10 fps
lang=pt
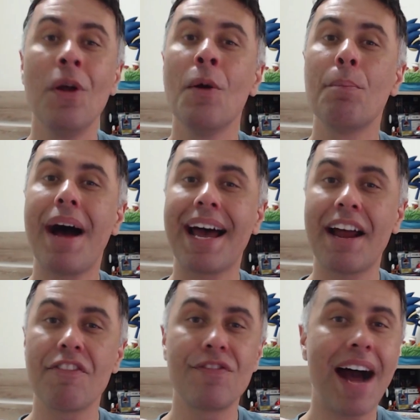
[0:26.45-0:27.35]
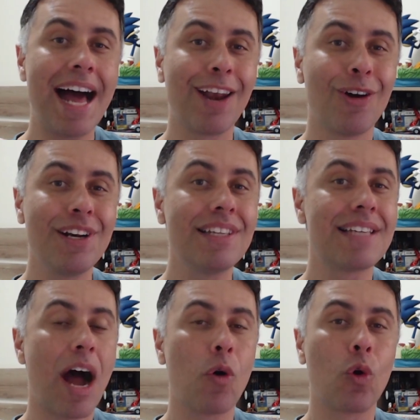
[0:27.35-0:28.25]
para valorizar
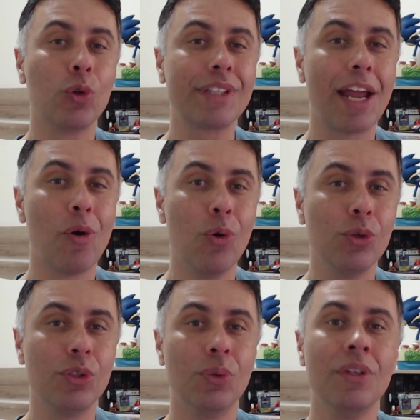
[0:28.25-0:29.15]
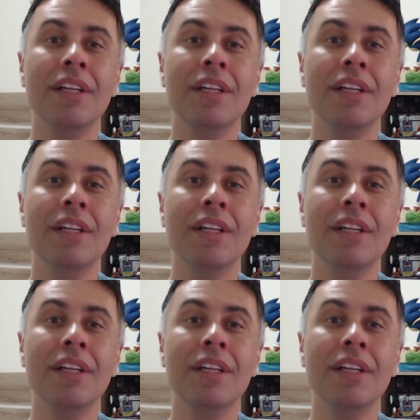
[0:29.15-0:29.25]
o conteúdo.